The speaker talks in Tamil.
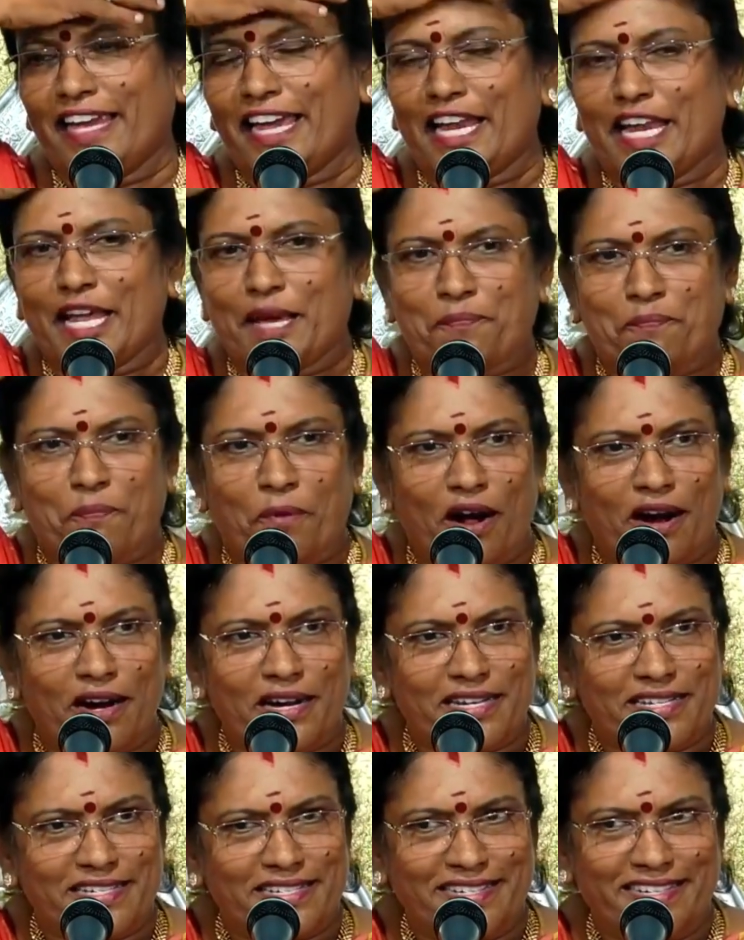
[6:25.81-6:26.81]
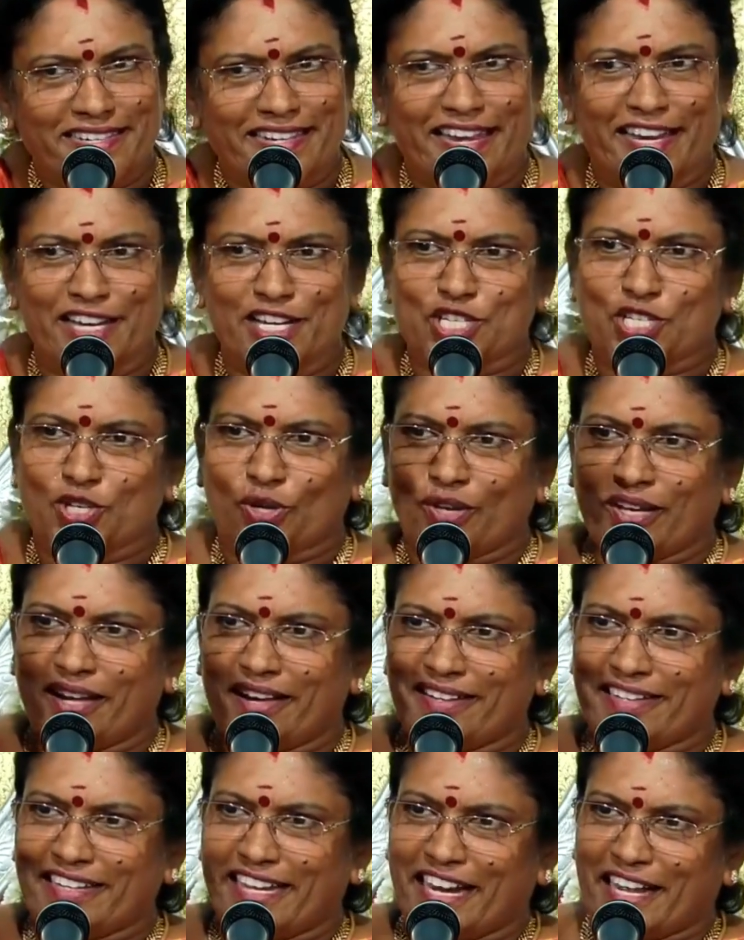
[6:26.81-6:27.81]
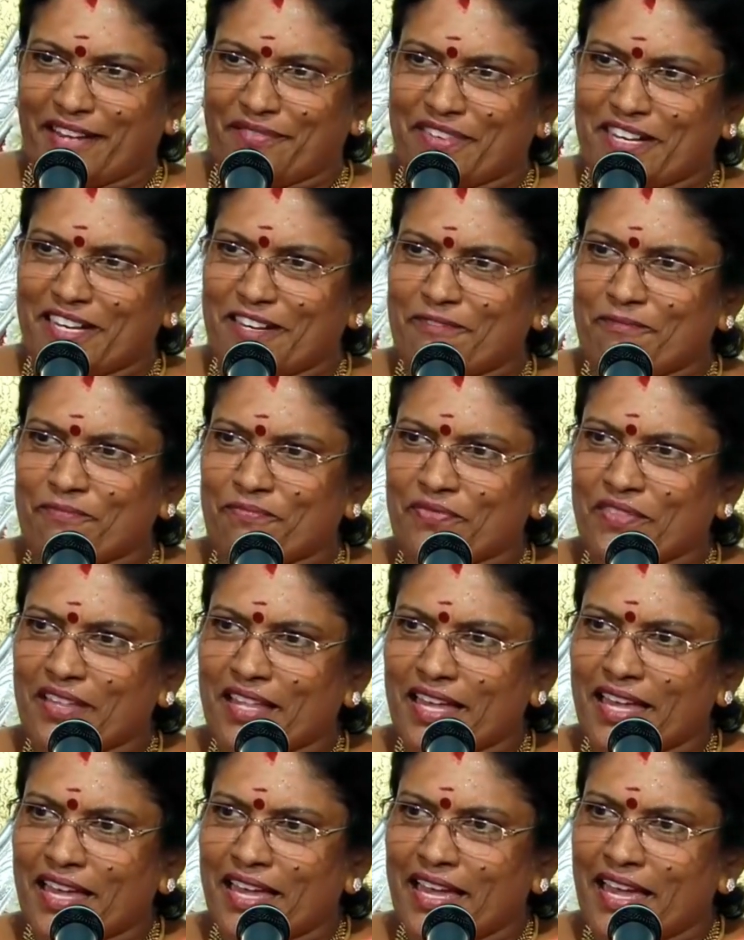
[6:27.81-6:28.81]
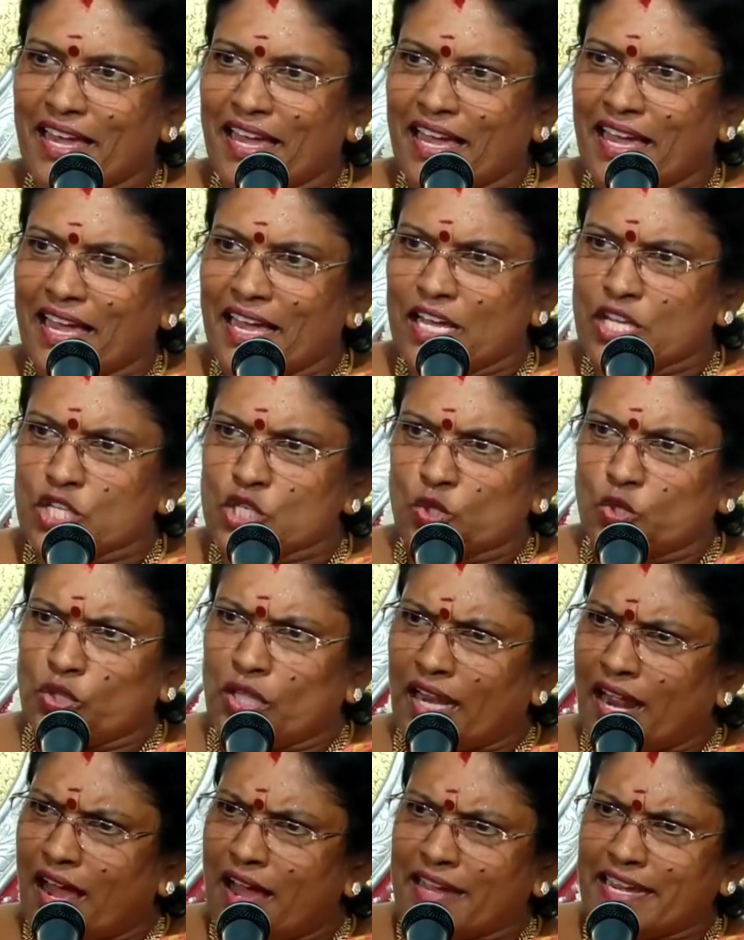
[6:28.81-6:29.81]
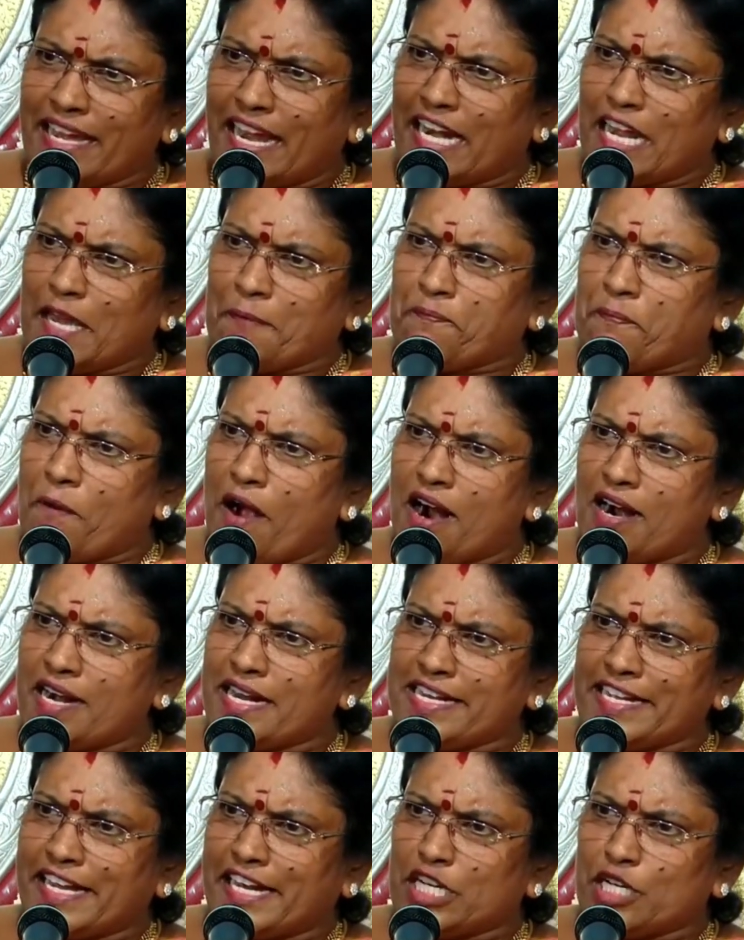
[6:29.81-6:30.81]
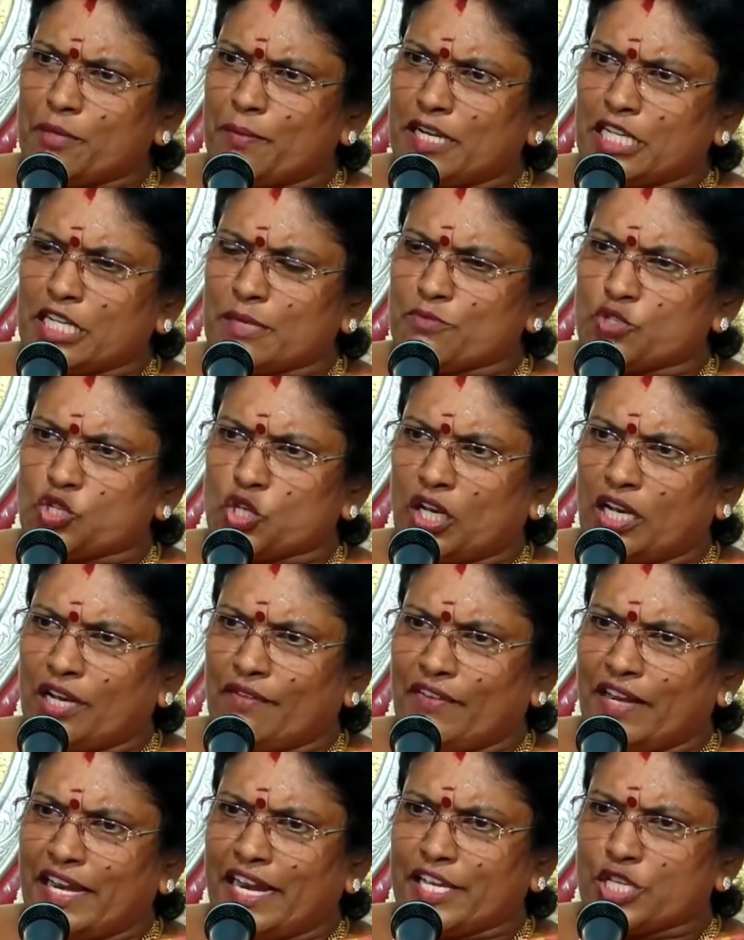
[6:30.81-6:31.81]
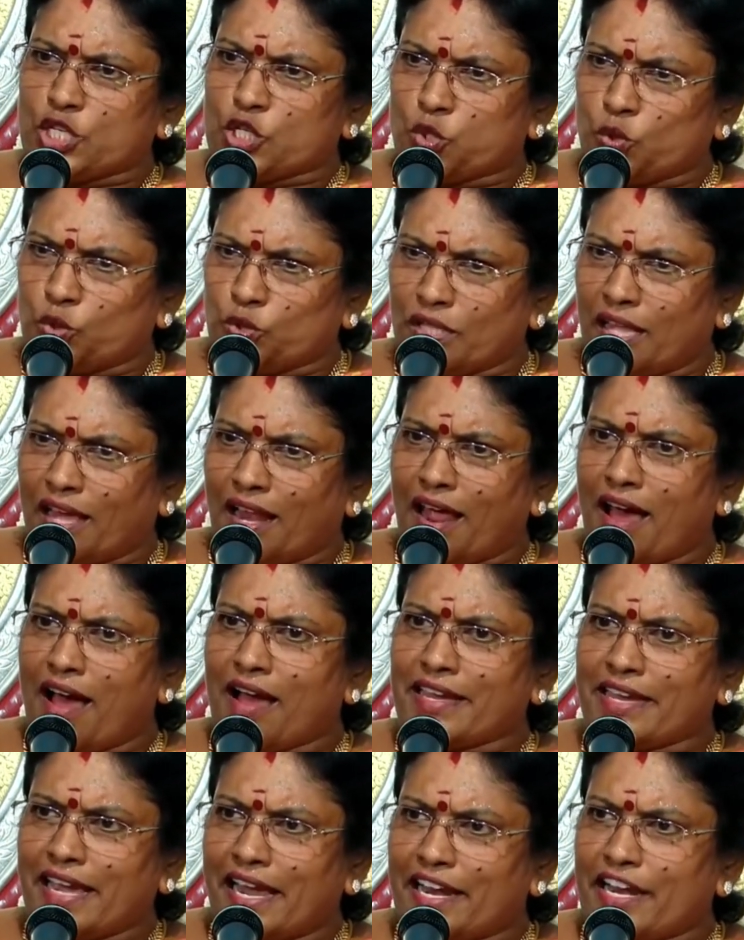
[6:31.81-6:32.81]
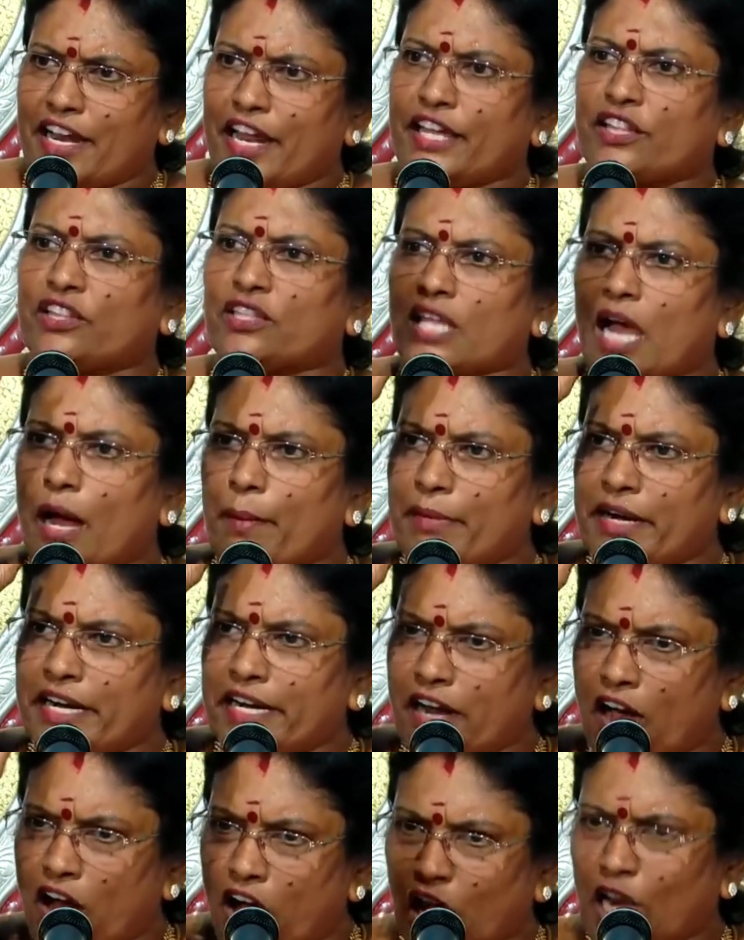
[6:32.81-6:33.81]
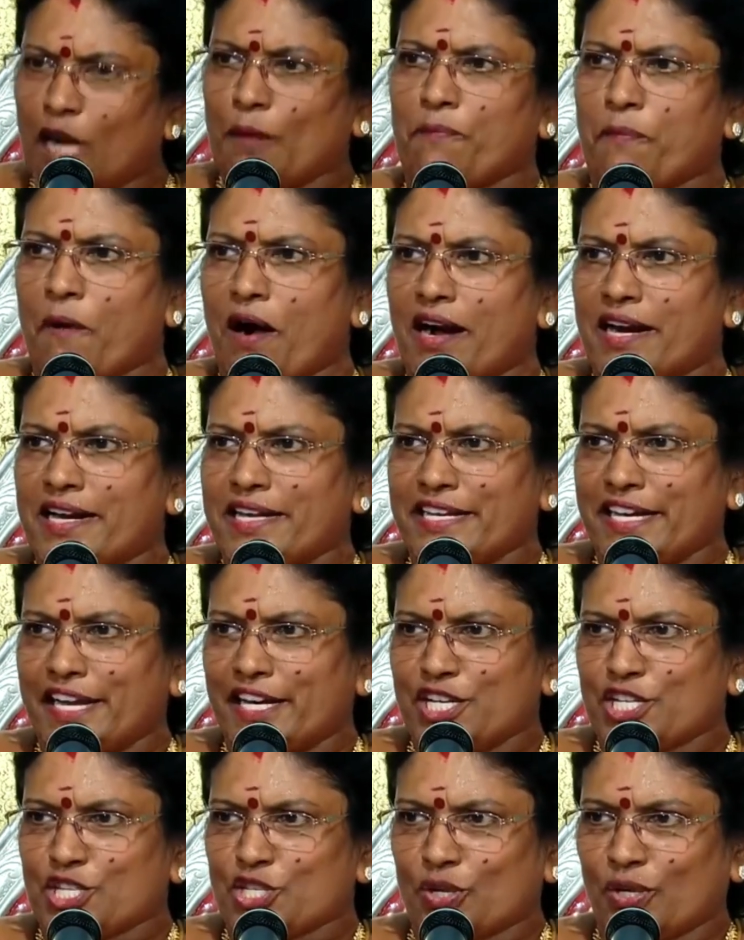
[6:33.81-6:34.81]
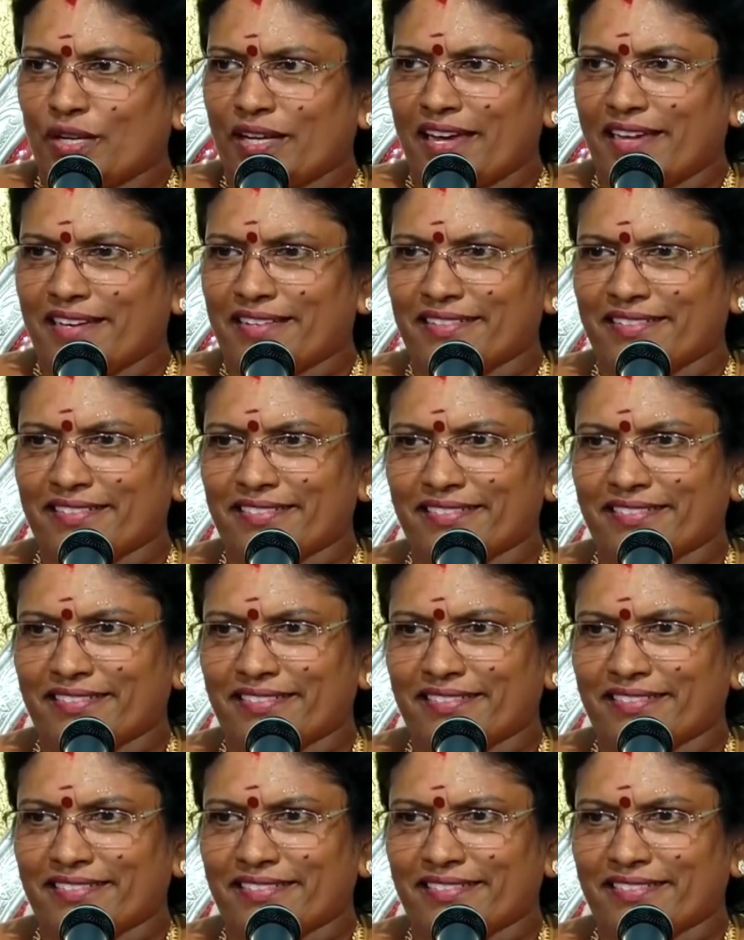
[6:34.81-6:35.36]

என்னை பாடு என்று சொன்னான் இறைவன் சுந்தரா என்னை பாடு என்று மட்டும் சொல்லவில்லை சுந்தரா என்னை தமிழால் பாடு என்று சொன்னார்